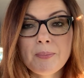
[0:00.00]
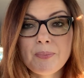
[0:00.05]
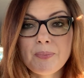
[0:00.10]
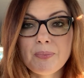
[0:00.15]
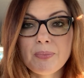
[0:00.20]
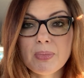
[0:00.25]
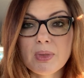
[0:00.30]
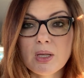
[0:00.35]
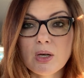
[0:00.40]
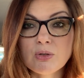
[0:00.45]

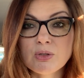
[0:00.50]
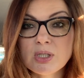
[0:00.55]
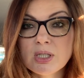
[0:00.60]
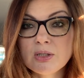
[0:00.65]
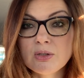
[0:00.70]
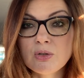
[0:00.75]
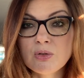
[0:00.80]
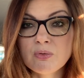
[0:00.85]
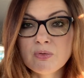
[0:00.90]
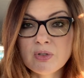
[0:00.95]
mm, o
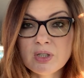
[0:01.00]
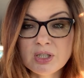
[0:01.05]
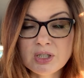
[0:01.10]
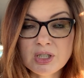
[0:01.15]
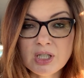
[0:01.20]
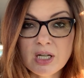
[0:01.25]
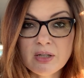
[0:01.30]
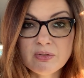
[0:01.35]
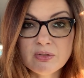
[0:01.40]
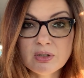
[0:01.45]
centrum
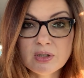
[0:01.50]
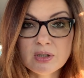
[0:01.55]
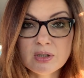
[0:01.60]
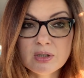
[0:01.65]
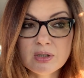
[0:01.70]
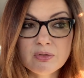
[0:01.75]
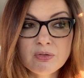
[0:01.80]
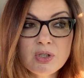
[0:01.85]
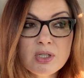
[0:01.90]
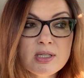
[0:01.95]
Warszawy.
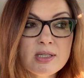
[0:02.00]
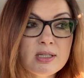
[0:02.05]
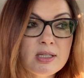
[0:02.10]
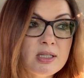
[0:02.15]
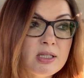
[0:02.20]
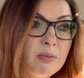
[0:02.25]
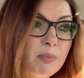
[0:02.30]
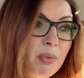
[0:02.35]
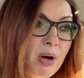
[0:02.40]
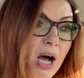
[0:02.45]
Wszyscy
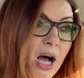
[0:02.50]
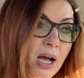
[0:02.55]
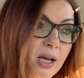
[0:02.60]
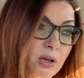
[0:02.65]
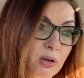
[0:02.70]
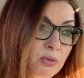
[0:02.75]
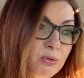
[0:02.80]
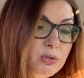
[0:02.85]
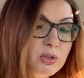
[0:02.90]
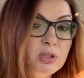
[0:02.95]
się
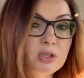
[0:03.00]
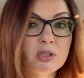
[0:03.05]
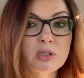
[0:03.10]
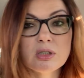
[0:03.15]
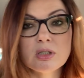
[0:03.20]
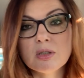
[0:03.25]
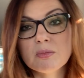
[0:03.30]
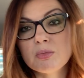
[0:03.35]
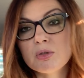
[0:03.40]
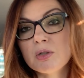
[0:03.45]
pchają,
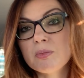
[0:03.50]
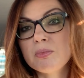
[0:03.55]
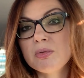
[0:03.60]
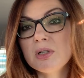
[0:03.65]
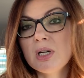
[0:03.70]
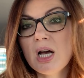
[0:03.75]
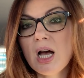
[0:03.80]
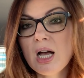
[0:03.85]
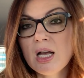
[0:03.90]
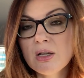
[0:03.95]
wszyscy się
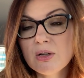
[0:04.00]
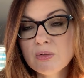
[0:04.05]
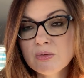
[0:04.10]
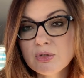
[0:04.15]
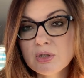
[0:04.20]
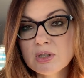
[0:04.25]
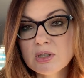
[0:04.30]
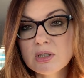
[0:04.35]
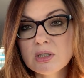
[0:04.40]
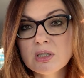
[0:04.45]
przepichają,
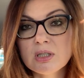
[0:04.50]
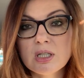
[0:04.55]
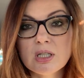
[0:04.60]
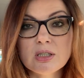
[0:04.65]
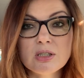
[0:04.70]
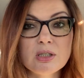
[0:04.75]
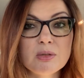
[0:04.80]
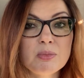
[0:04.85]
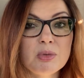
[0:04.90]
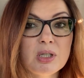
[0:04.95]
wszyscy
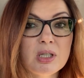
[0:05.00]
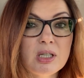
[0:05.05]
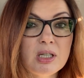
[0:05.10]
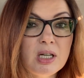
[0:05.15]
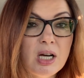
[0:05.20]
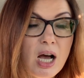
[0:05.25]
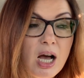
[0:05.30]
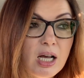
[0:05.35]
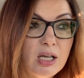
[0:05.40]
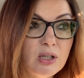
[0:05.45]
na siebie
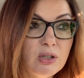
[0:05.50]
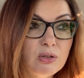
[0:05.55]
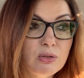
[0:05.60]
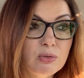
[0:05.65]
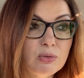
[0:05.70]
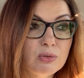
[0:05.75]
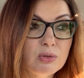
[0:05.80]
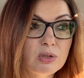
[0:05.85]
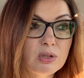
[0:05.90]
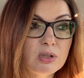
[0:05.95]

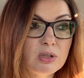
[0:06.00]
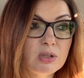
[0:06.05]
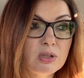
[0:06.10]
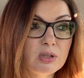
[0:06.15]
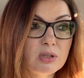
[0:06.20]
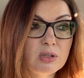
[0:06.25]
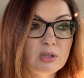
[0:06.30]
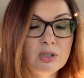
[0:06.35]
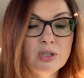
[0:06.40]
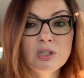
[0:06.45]
kichają
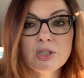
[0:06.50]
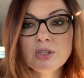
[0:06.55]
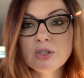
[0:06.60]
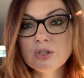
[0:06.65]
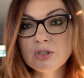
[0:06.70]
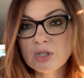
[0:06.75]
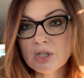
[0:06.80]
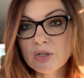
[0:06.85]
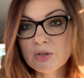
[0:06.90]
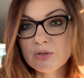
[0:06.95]
i, i nikt
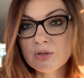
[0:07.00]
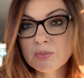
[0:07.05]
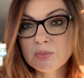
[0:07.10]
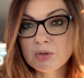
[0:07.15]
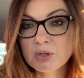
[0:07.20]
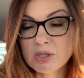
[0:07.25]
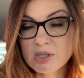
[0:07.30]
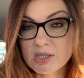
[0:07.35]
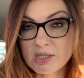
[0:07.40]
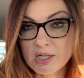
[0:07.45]
niczego nie
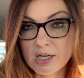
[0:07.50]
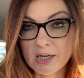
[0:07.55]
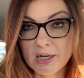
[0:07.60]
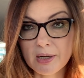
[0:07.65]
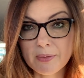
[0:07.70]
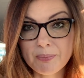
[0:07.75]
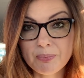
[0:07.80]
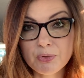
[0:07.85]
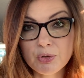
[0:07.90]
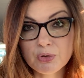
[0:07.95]

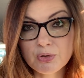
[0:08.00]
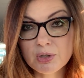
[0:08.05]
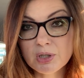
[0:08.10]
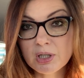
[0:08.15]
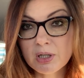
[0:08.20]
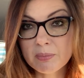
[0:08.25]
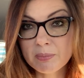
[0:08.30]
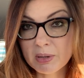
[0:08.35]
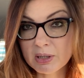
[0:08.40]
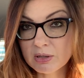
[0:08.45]
przestrzega. To
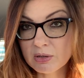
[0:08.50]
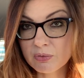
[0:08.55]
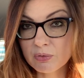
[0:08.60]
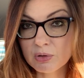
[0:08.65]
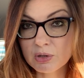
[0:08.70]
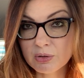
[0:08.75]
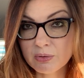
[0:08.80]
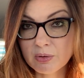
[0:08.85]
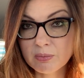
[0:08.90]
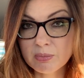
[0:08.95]
tyle Państwu
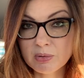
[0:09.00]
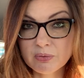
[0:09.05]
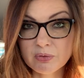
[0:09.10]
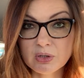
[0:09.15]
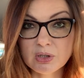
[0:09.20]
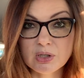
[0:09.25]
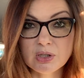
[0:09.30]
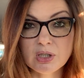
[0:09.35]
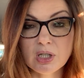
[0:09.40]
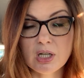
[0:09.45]
chciałam
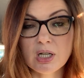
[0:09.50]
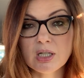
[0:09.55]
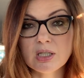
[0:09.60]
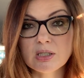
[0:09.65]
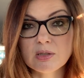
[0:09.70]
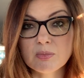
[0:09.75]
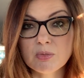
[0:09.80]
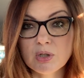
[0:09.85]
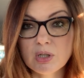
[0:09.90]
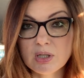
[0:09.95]
powiedzieć. Taka
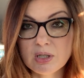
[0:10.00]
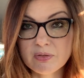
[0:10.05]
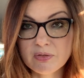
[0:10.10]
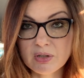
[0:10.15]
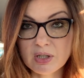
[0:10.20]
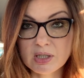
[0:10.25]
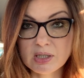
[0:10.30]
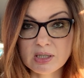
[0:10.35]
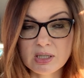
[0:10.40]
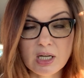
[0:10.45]
jest moja
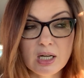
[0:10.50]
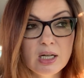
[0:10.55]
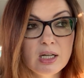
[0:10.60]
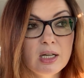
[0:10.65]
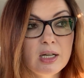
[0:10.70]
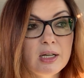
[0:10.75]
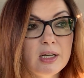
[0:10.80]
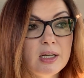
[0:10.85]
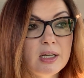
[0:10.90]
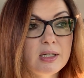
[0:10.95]
refleksja
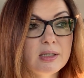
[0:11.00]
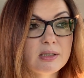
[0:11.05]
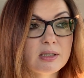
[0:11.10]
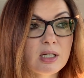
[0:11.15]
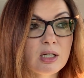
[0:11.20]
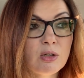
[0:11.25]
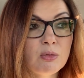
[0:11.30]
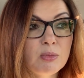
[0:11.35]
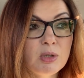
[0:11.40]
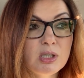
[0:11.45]
z
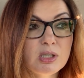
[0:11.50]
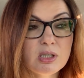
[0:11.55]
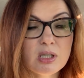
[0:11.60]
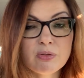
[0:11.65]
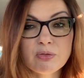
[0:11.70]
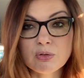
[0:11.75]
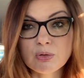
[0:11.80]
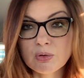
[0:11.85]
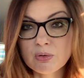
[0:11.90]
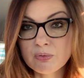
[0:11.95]
tego
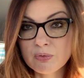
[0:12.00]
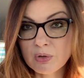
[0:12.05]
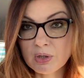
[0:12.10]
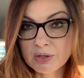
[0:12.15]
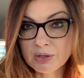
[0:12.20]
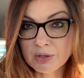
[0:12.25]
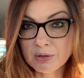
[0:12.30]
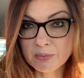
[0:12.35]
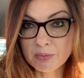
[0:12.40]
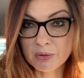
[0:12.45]
miejsca, w którym
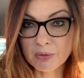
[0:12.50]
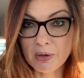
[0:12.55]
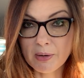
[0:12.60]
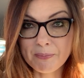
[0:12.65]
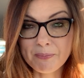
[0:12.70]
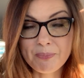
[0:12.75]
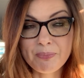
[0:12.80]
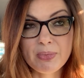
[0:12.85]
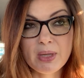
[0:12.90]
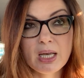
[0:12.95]
właśnie byłam.